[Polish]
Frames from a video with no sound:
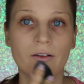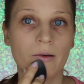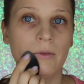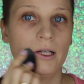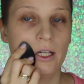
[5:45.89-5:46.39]

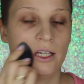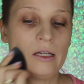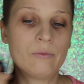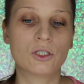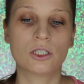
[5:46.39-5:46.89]
Wam
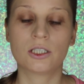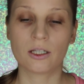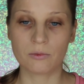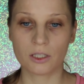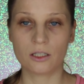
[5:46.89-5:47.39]

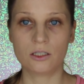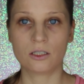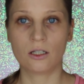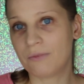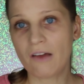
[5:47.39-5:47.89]
przyciemnieć.